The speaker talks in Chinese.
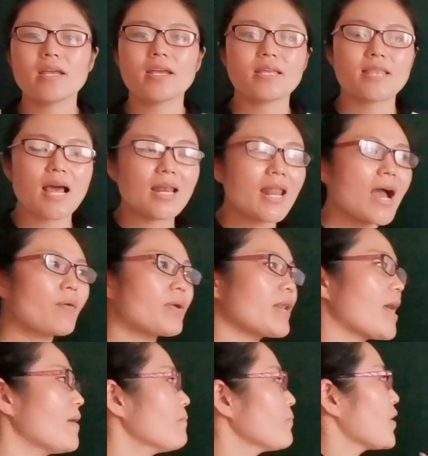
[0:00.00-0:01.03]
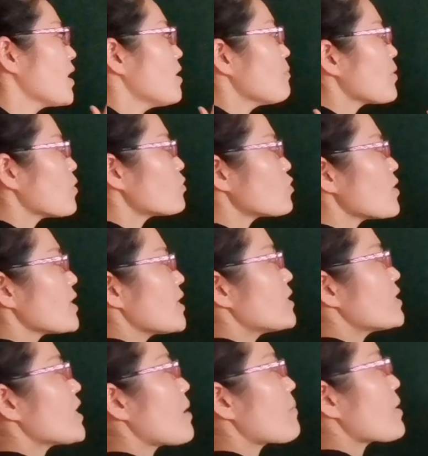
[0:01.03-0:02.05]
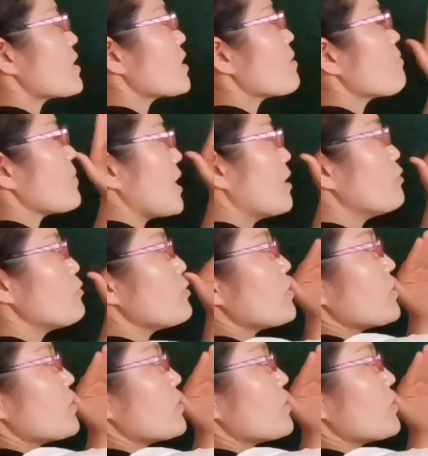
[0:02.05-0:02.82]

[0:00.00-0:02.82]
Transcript: 以给它拉回来。比如说你上面这个“米取